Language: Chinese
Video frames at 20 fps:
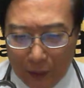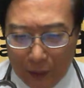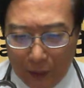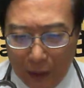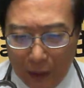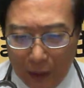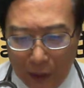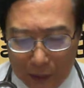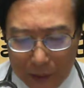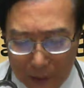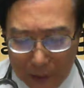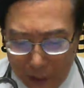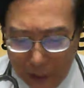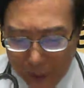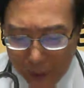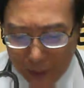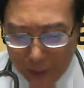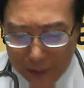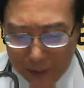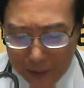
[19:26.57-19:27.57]
啊，
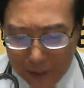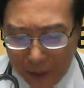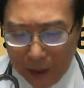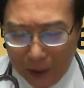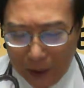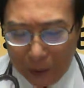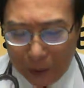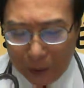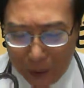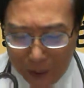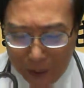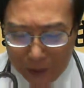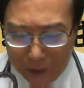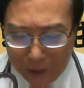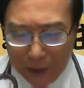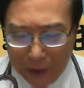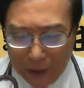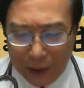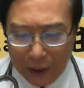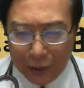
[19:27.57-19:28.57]
安怎趁较有？安怎
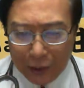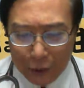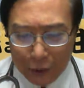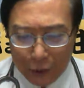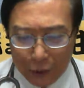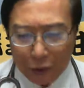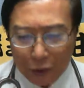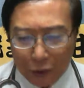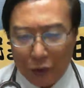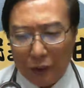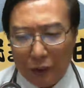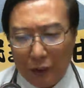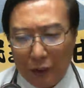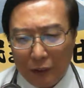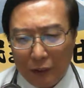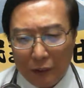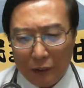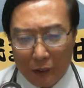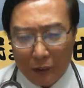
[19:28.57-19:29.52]
食较油水水吼？